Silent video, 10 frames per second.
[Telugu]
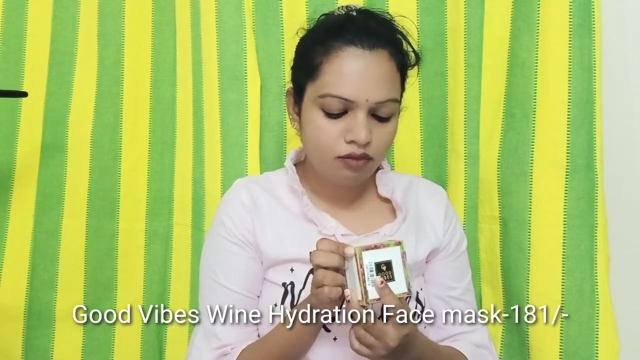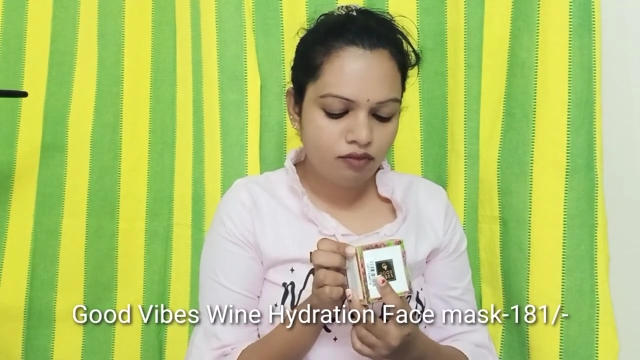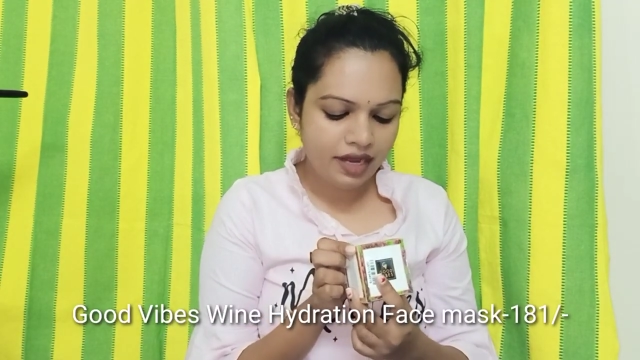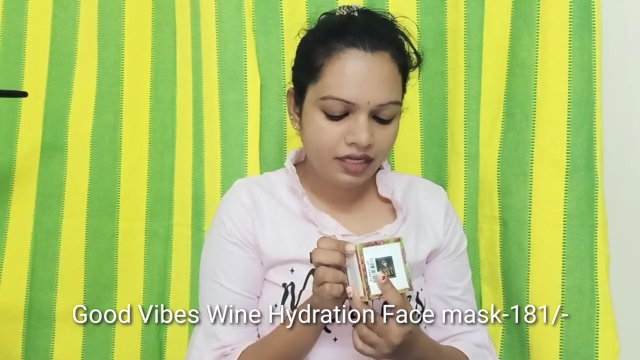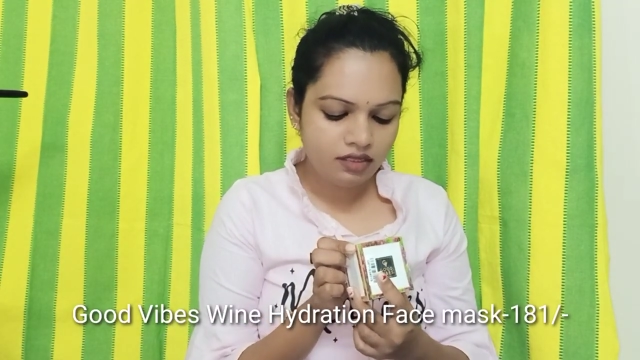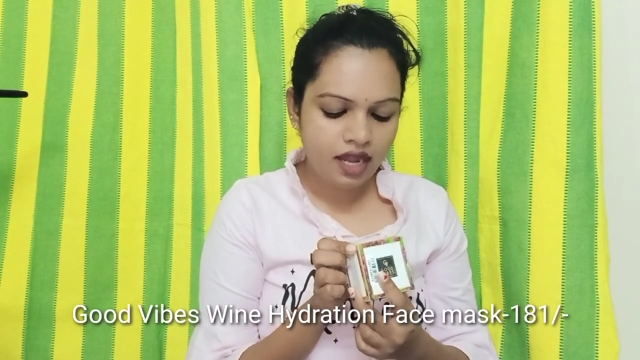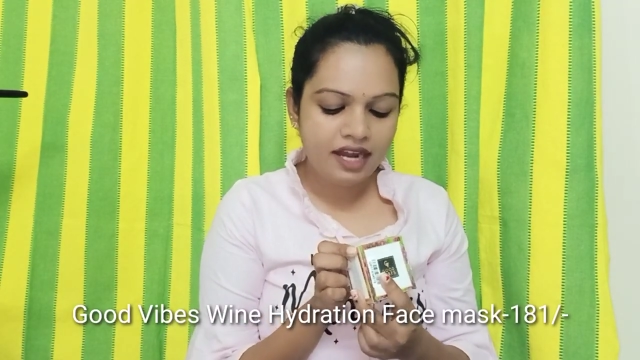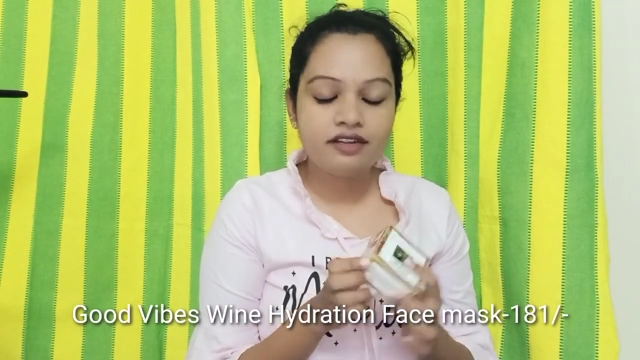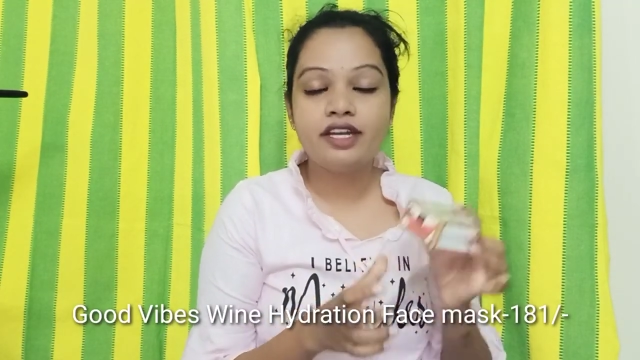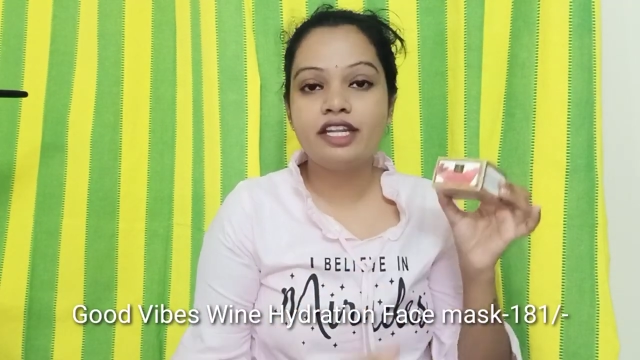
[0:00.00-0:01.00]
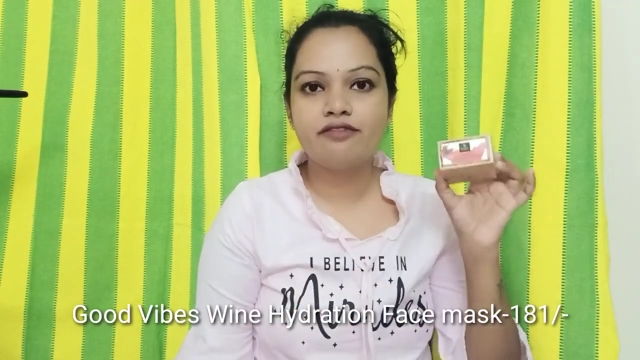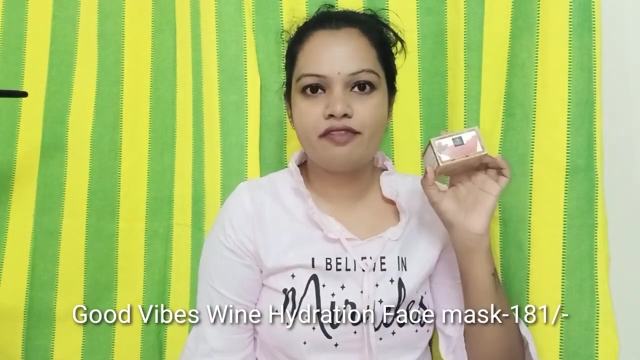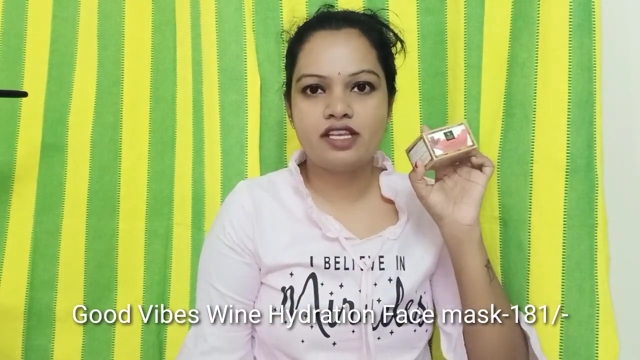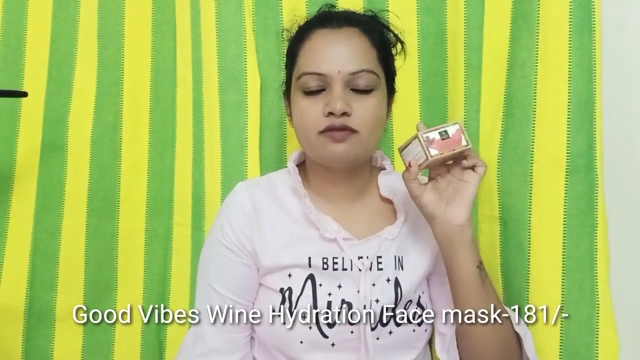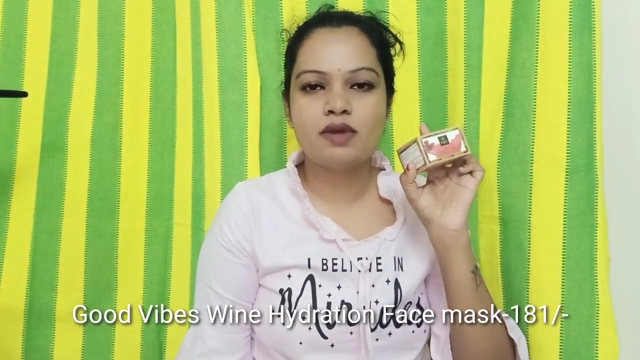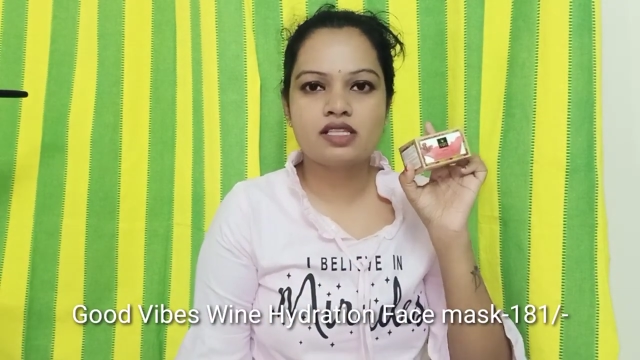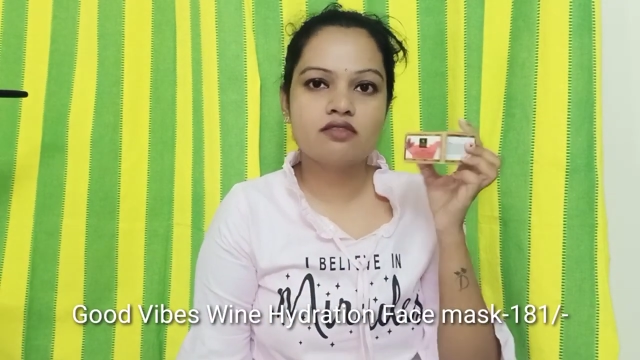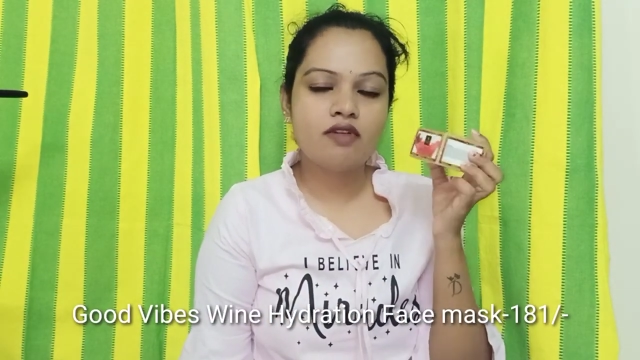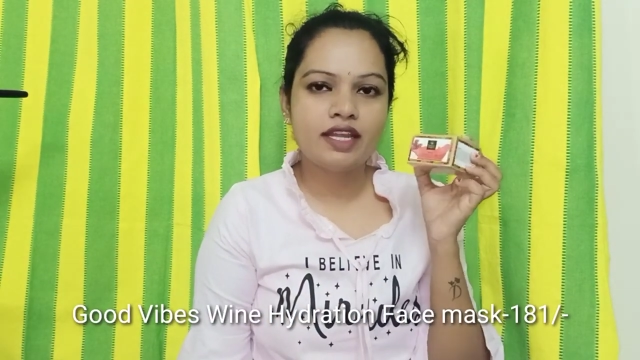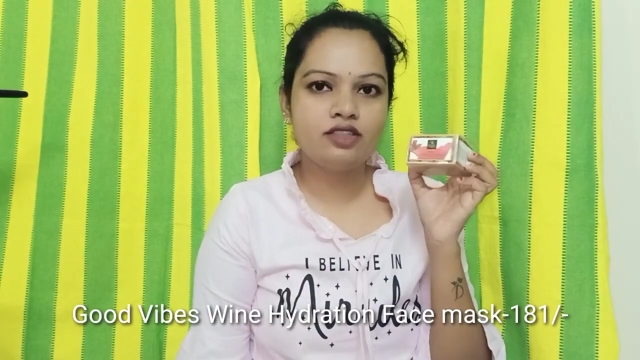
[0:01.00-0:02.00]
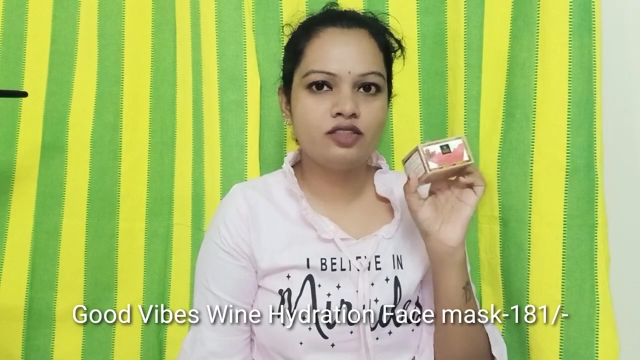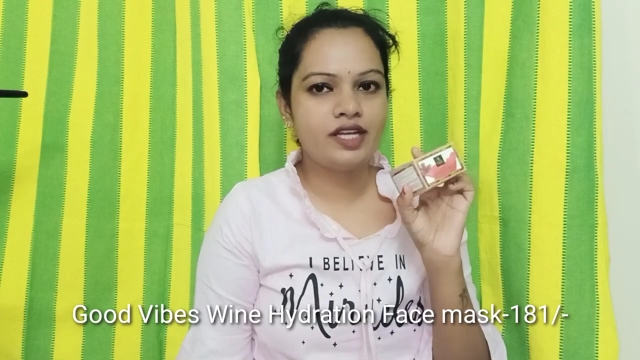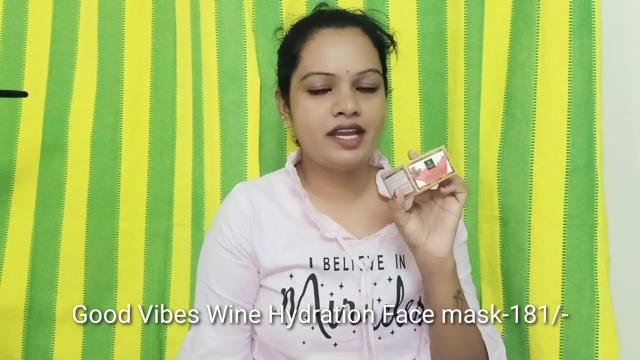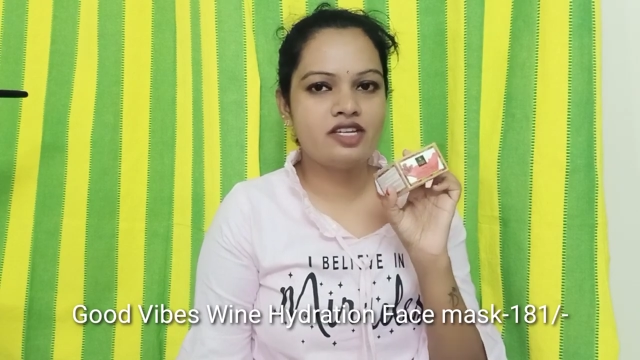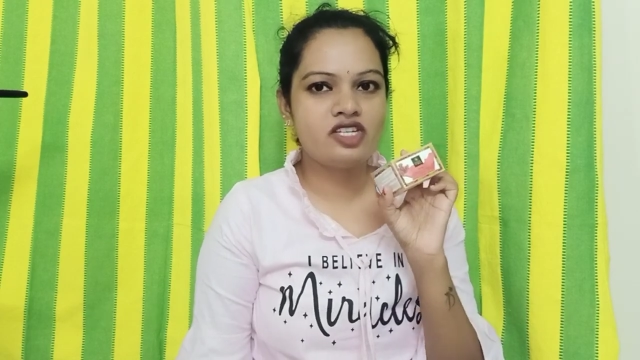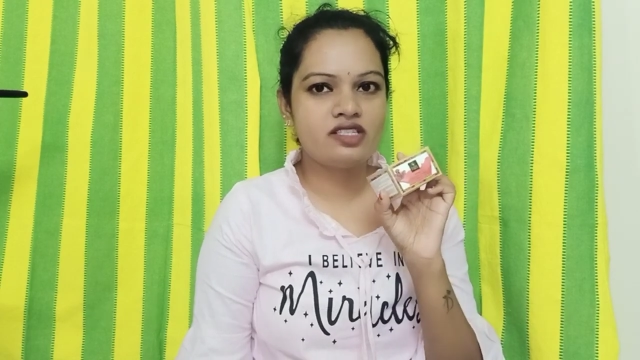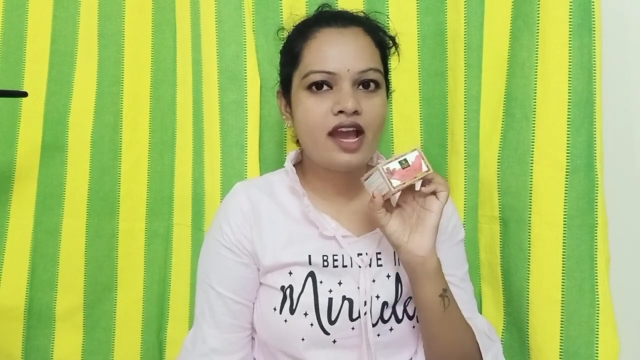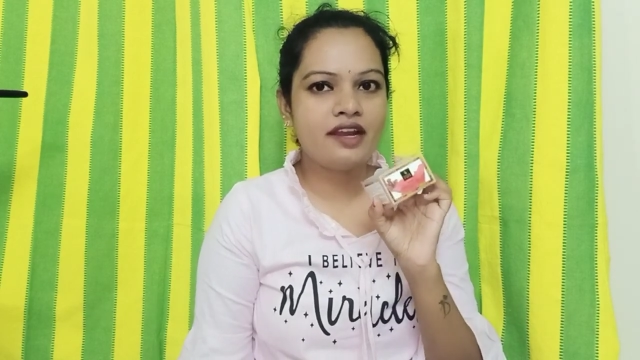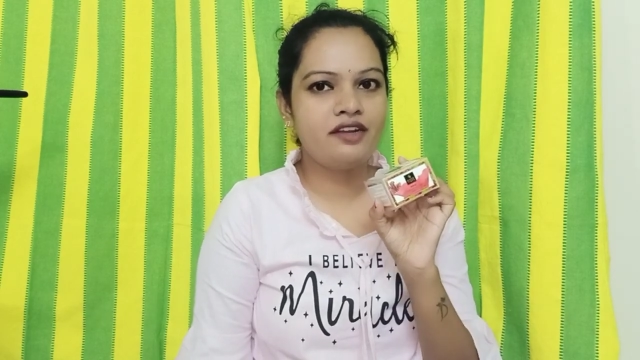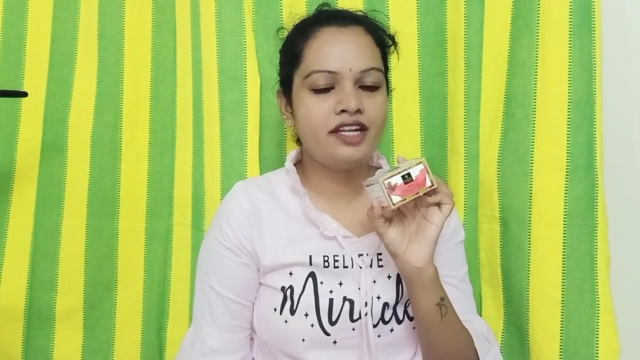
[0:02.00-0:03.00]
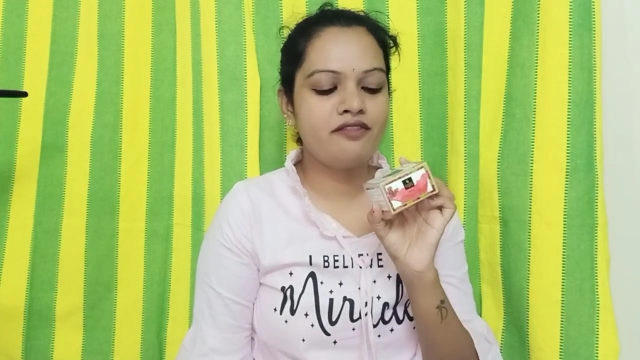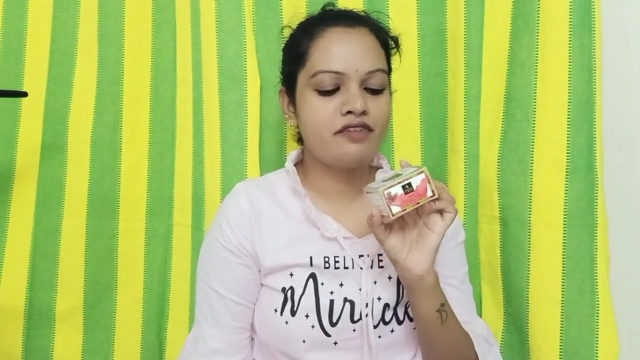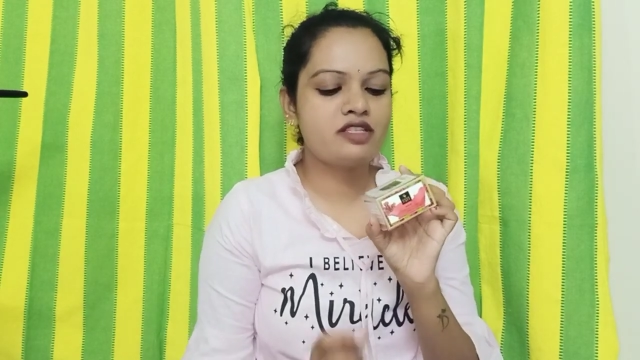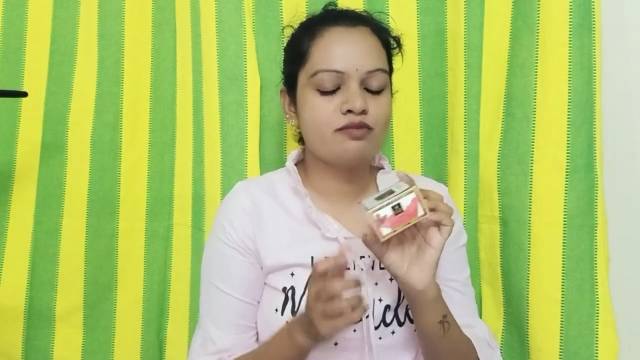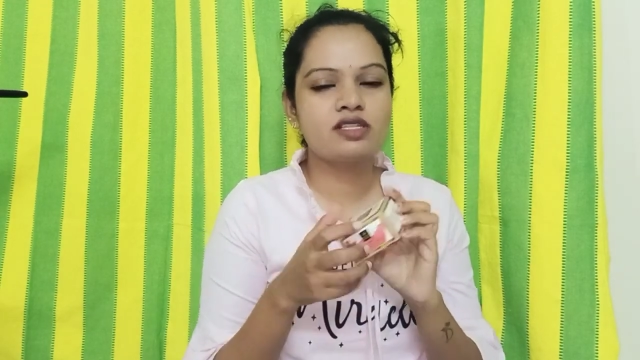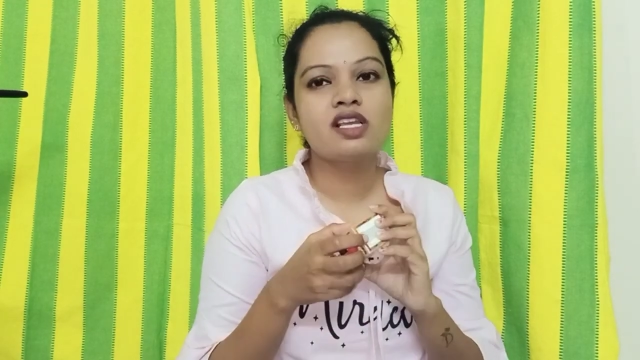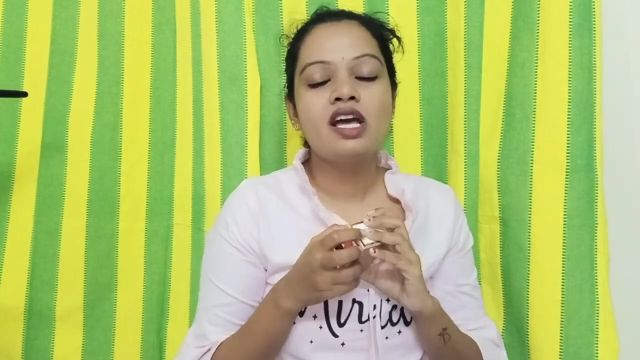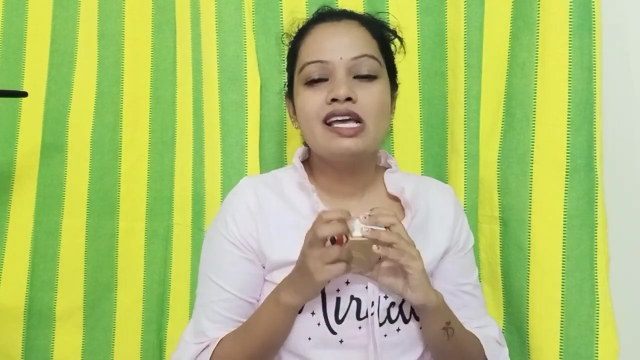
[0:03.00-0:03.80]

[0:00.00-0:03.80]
వైన్ హైడ్రేటింగ్ ఫేస్ మాస్క్ వైన్తో తయారు చేసిన హైడ్రేటింగ్ ఫేస్ మాస్క్